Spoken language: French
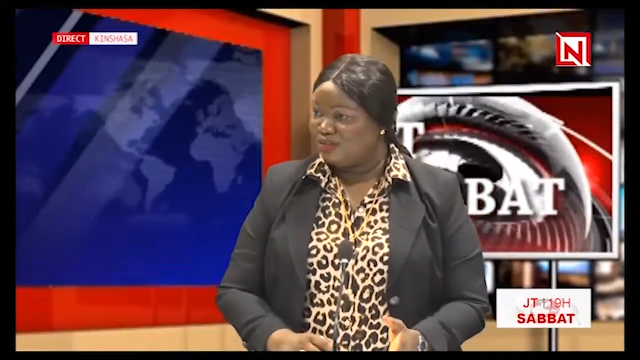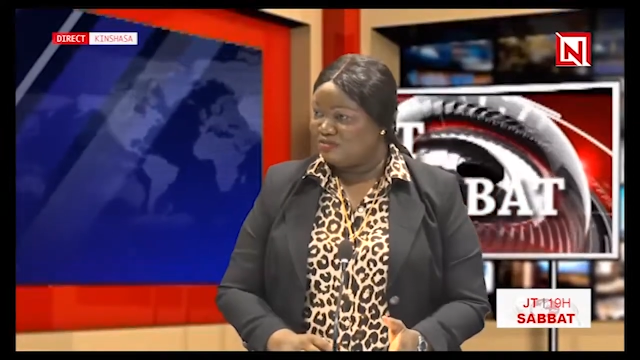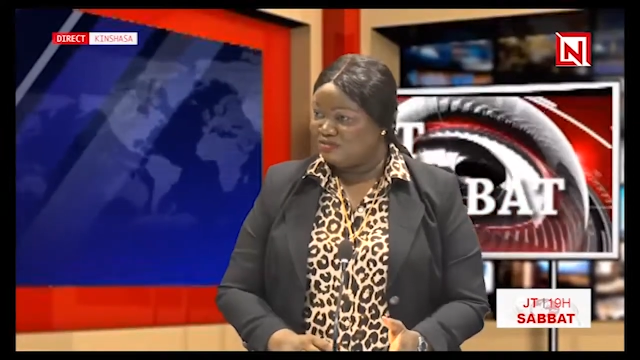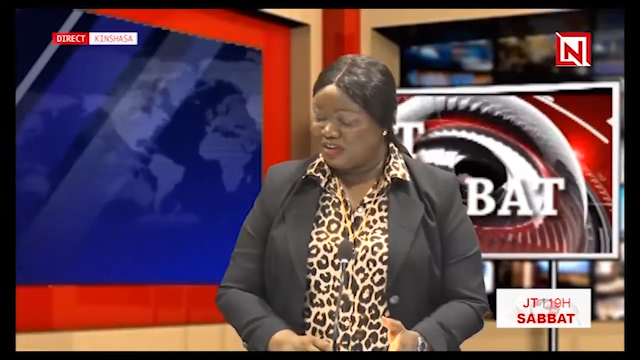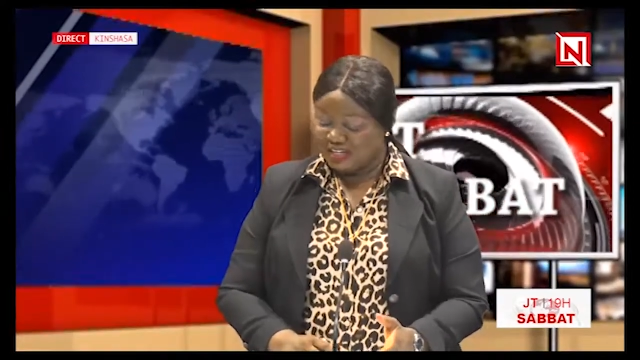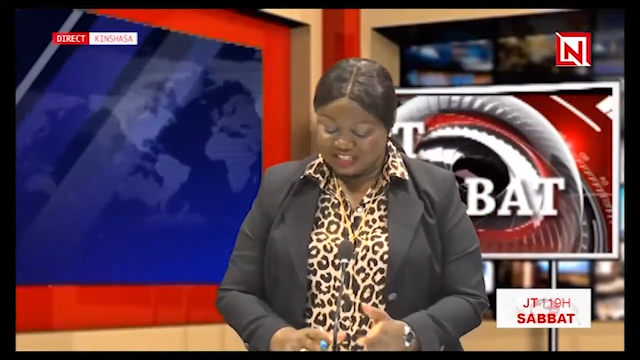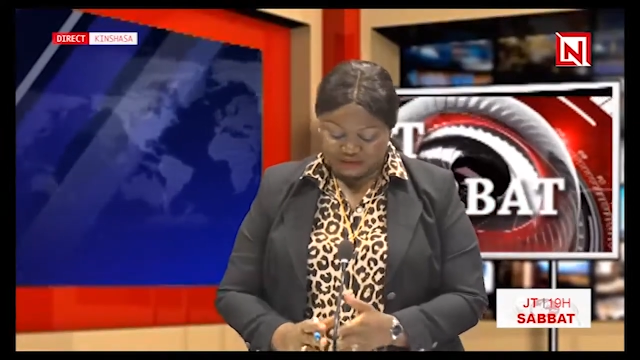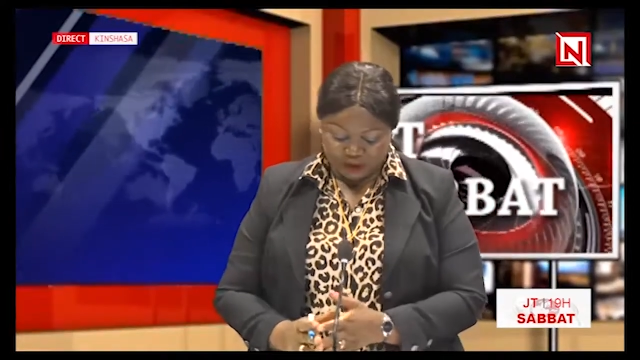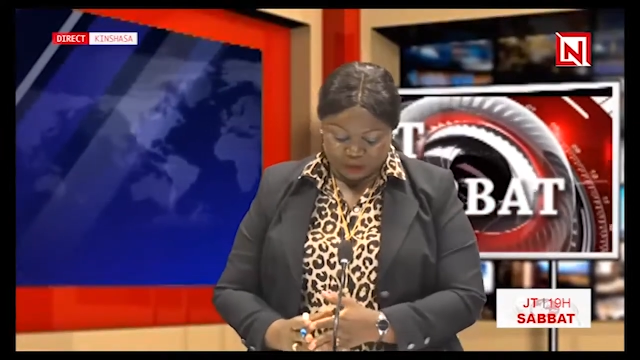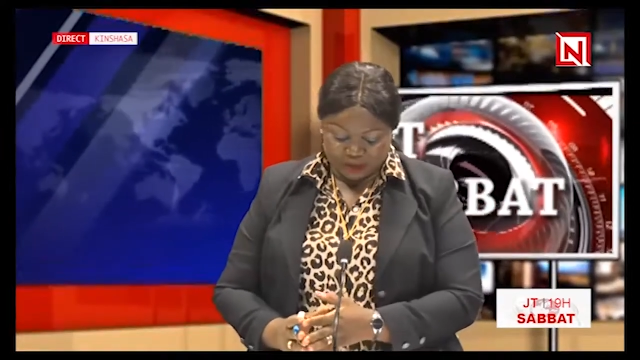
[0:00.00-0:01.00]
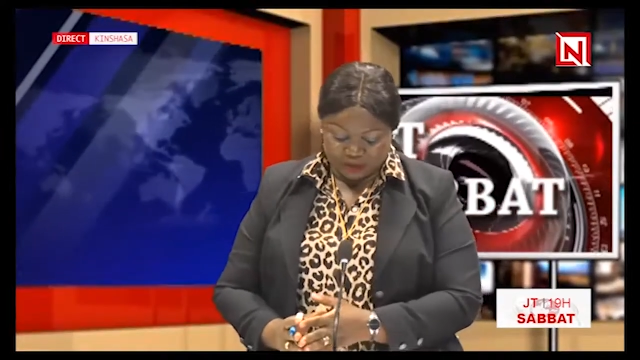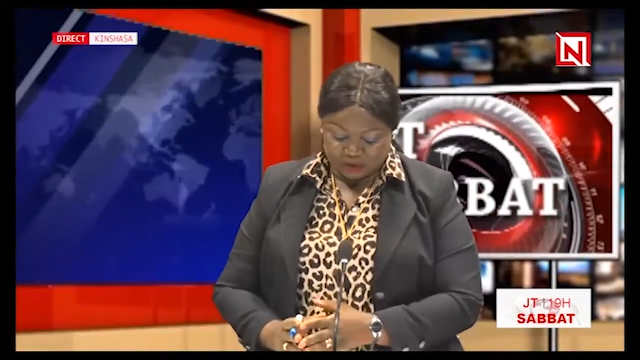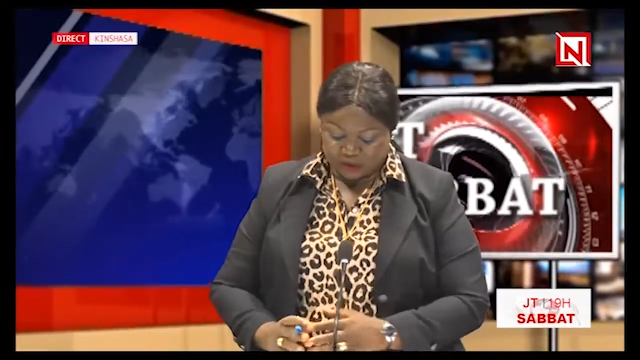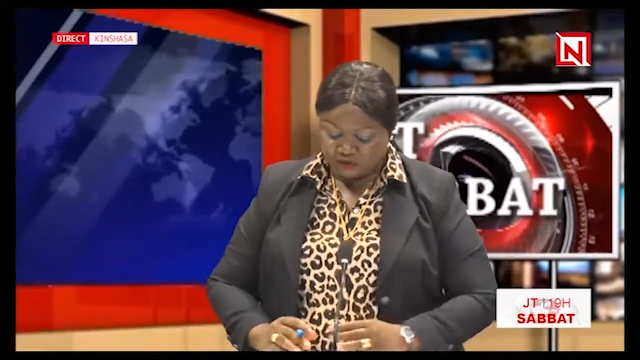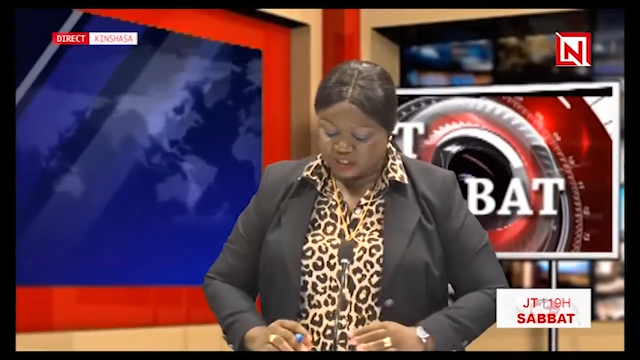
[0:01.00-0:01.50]
Voilà, ça fait combien de temps
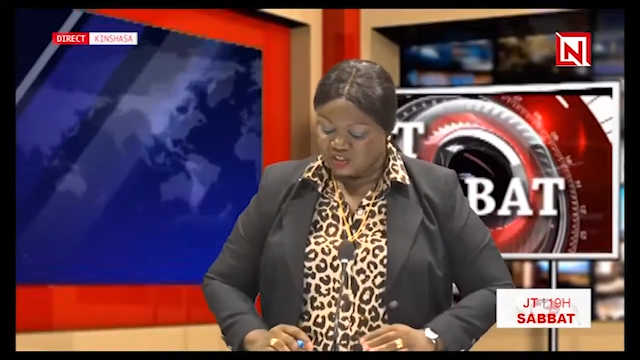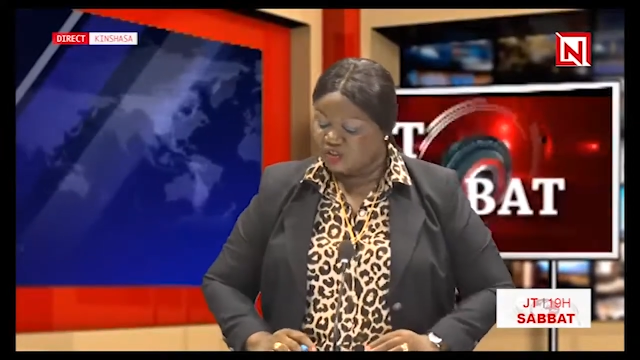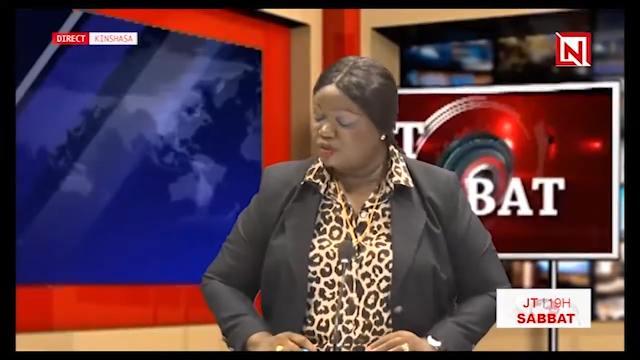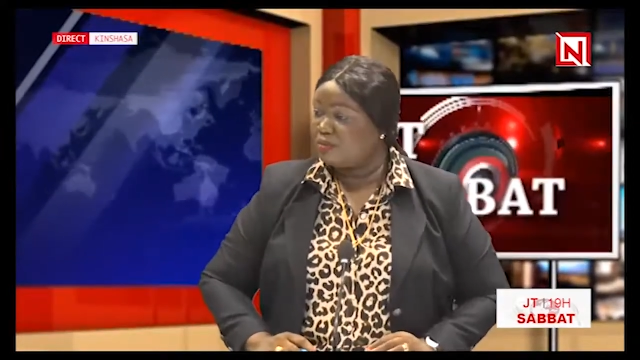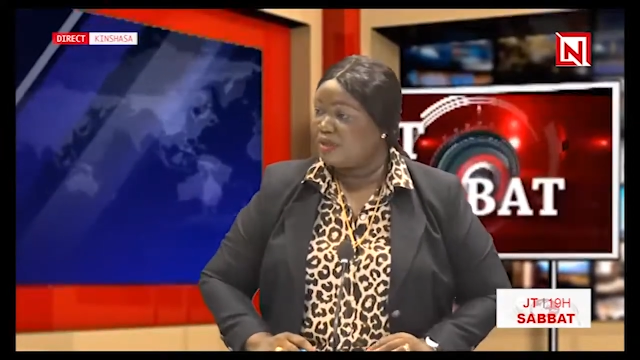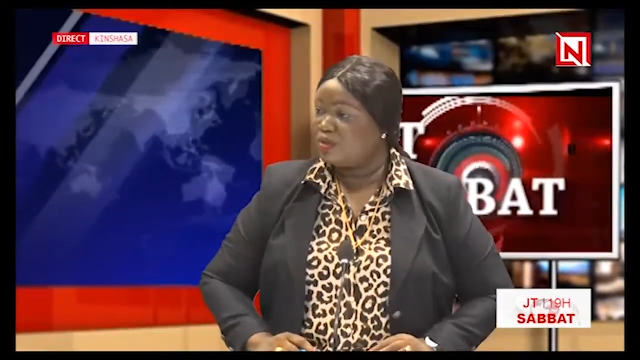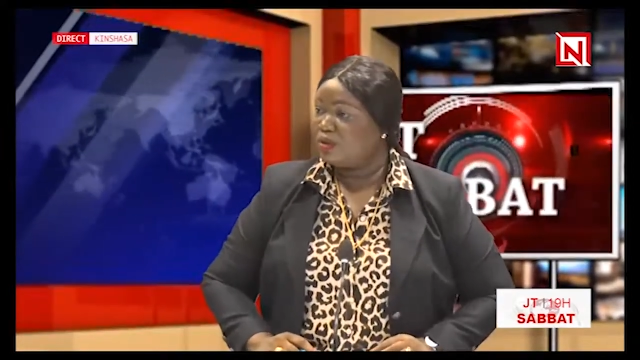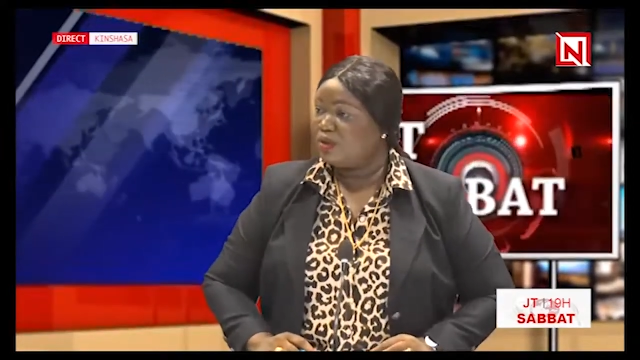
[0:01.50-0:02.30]
que vous êtes chanteur, pasteur